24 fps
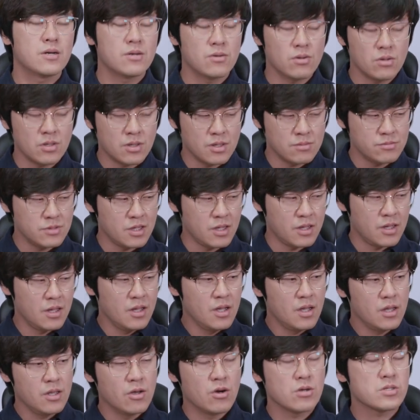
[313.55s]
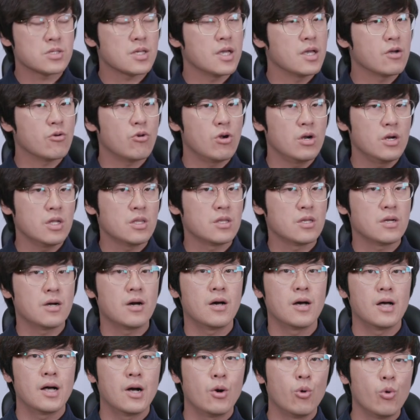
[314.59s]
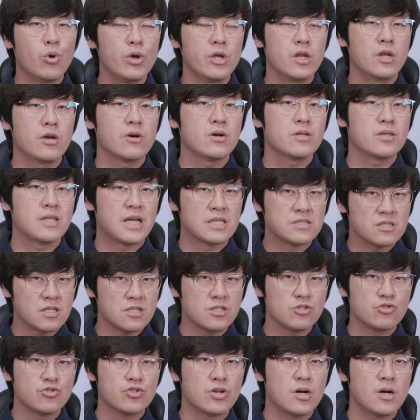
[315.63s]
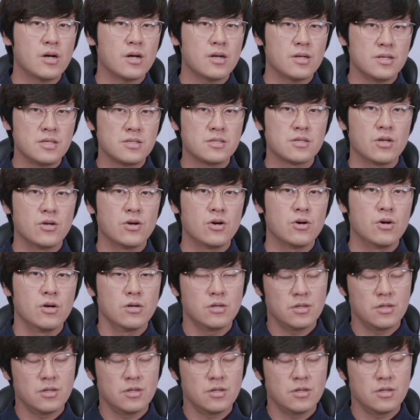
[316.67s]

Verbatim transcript: 그렇기 때문에 영상의 퀄리티가 오히려 낮아질 수가 있어요.